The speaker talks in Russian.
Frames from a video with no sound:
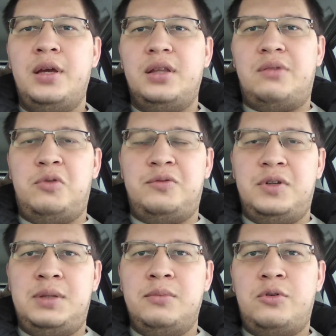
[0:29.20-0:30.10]
Так вот, в
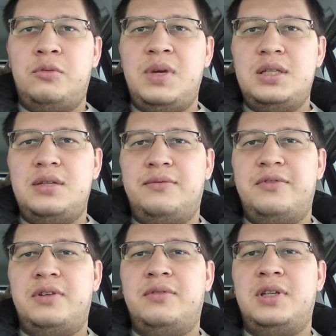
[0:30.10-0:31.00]
этом документе,
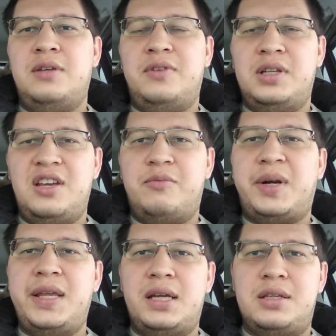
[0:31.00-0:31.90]
вернее, в
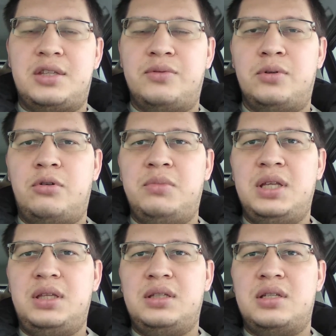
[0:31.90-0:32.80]
проекте этого
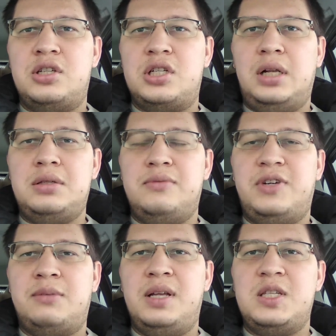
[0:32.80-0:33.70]
документа содержалась
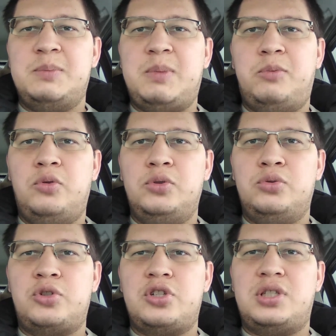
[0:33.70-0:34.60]
информация по
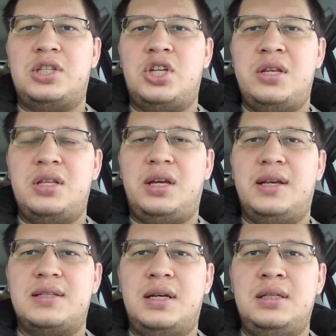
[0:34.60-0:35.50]
поводу ужесточения
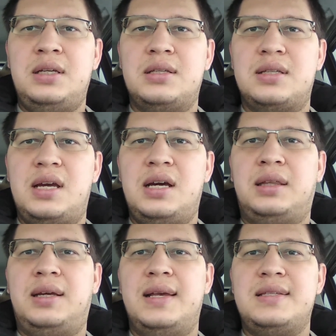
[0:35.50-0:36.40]
наказания за
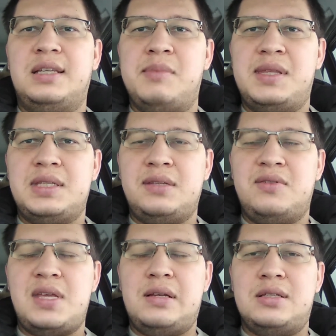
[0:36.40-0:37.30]
отказ от метода
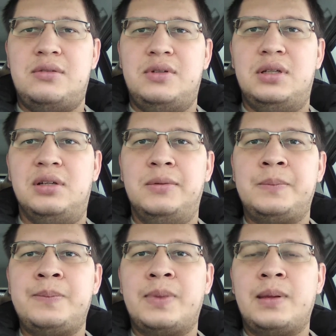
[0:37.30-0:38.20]
свидетельствования.
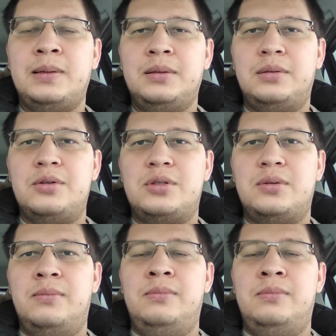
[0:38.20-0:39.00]
То есть